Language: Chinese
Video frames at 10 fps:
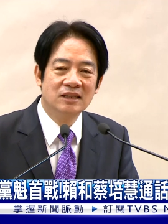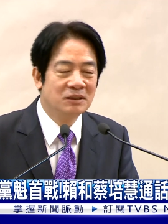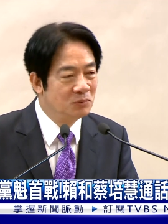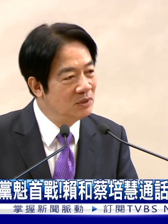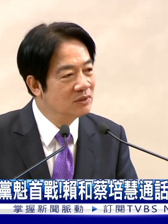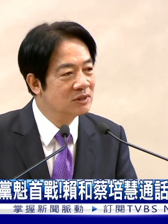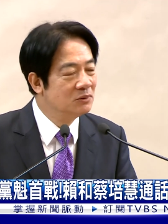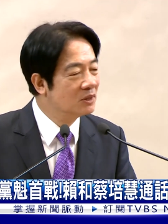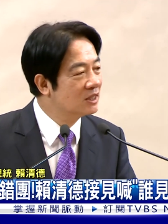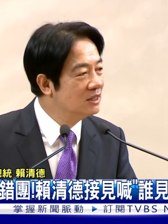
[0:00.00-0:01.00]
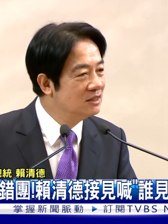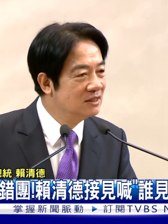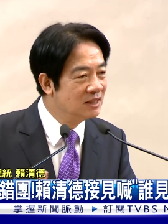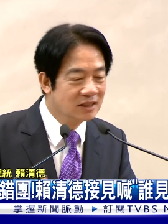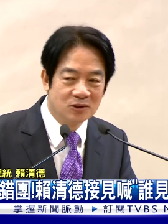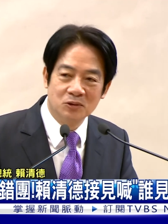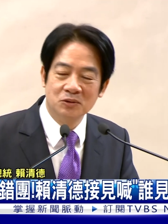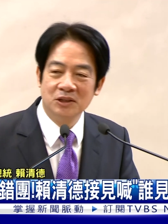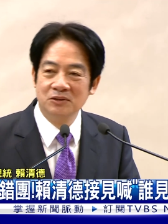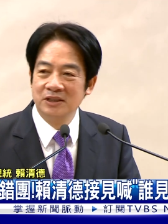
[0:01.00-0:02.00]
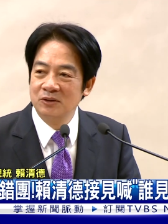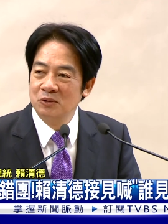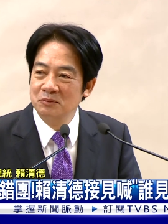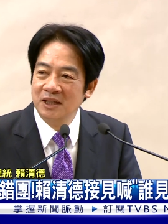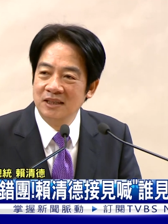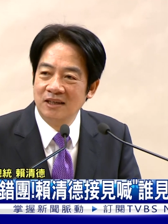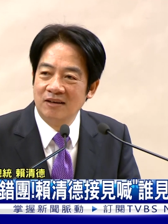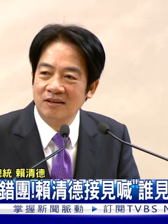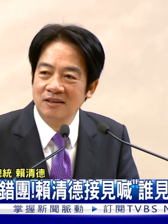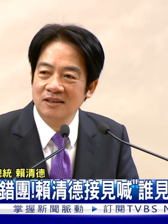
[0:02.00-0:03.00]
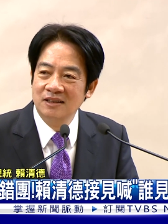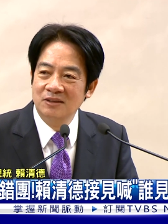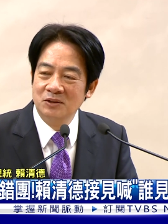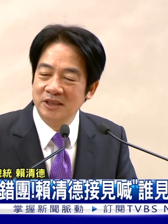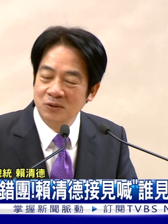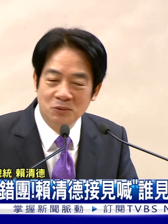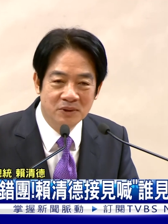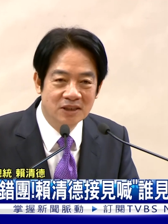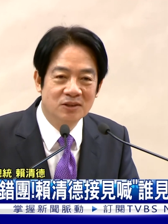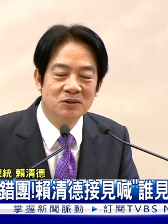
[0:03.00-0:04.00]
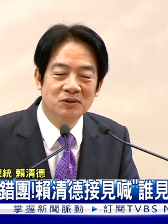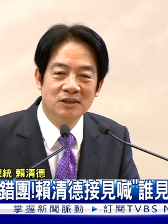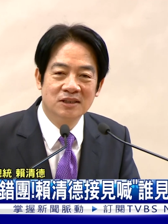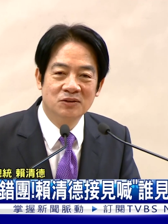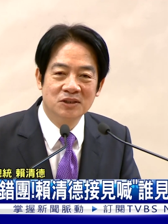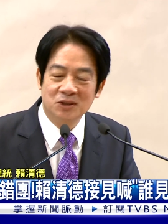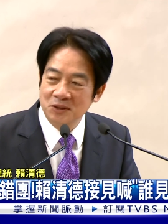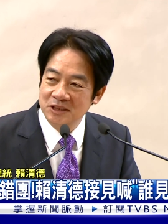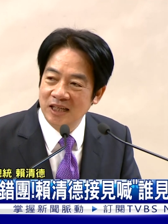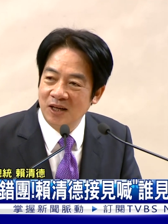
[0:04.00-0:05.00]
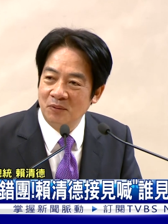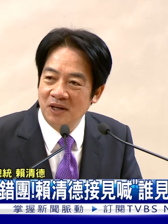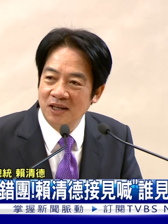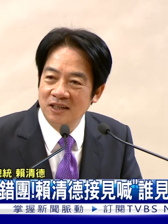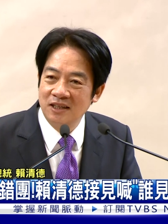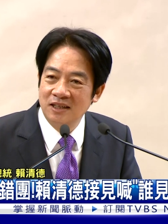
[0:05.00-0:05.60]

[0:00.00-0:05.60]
在佛柳时，我跟几个同学有见过面哈。我见过面的同学举手一下好吗？